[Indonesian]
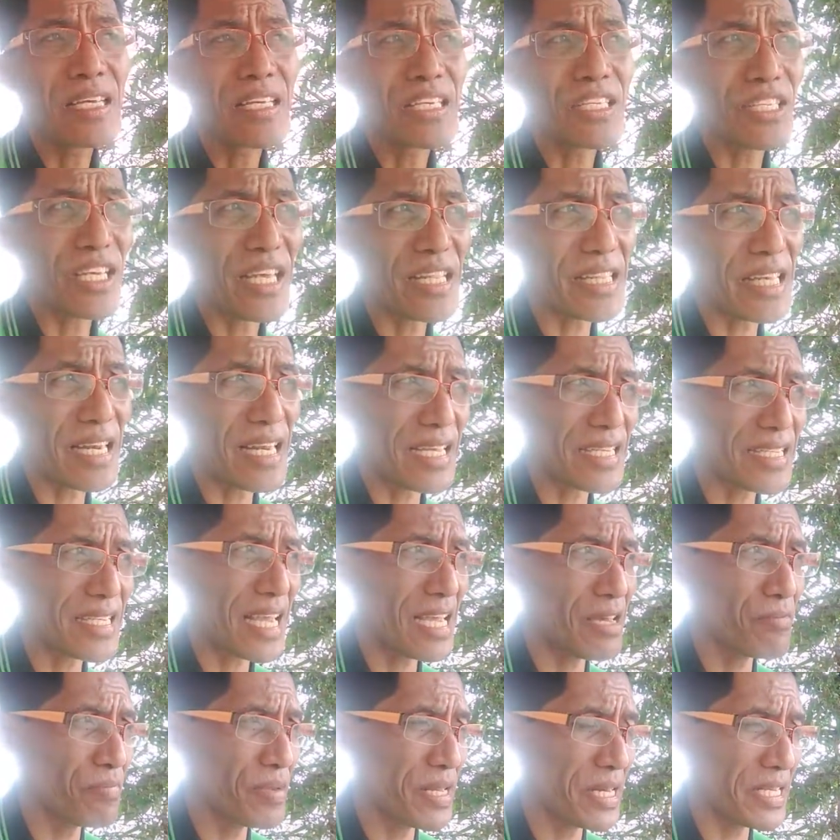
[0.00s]
setelah
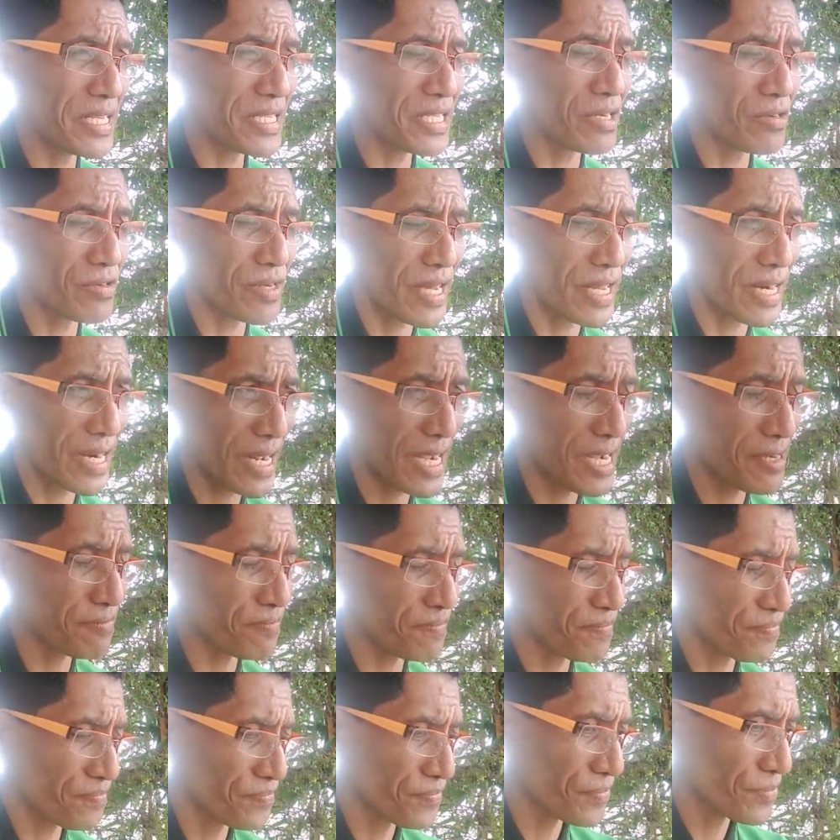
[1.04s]
saya beli saudara
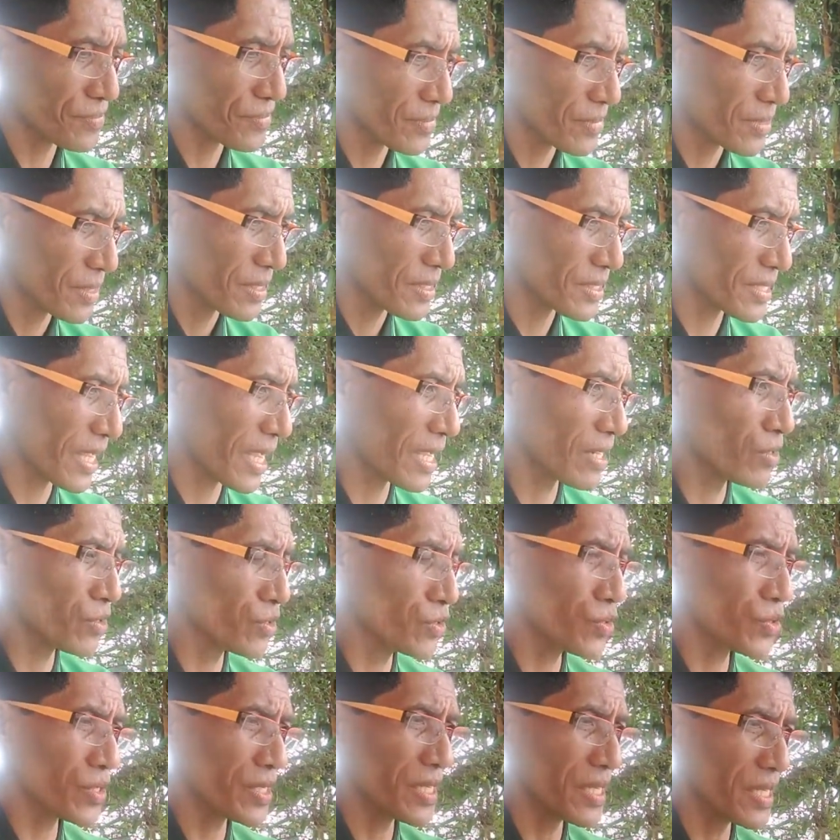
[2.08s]
saya
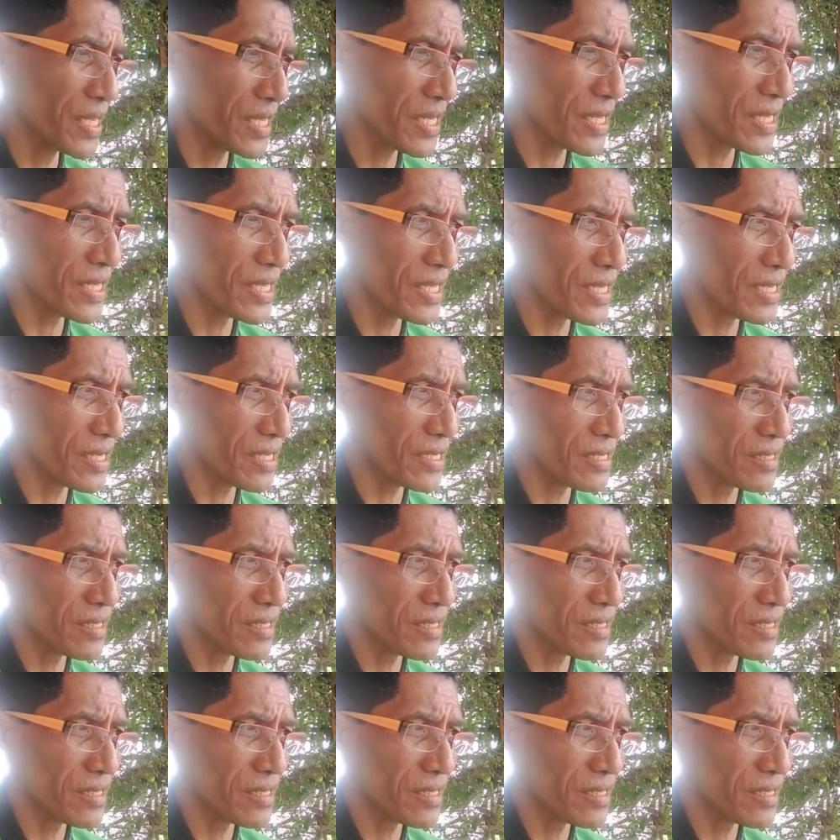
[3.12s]
dulu di